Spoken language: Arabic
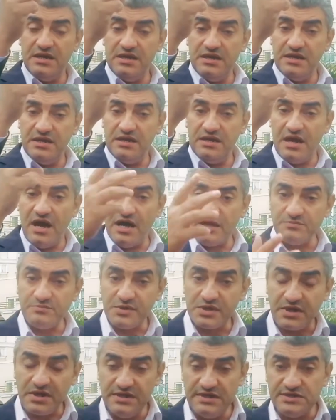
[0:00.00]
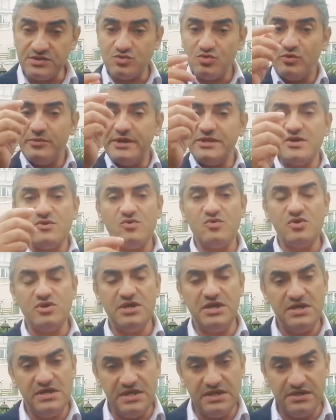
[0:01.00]
العظم خلص وبداوا
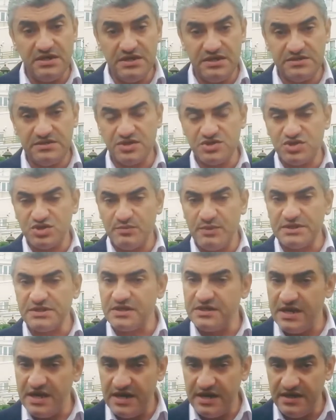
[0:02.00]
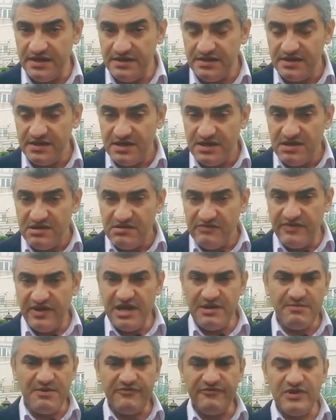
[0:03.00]
التشطيبات النهائيه
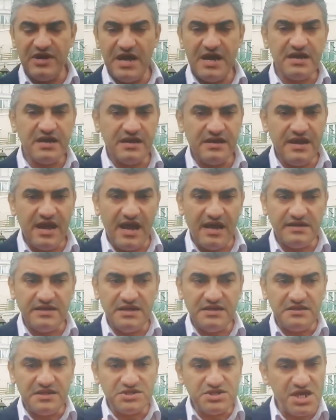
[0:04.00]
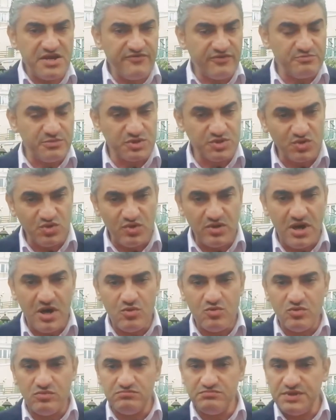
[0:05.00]
فيبقى في الاخر يعني انت شايف المشروع
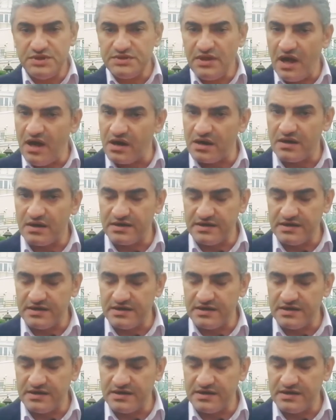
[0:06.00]
او بيتحرك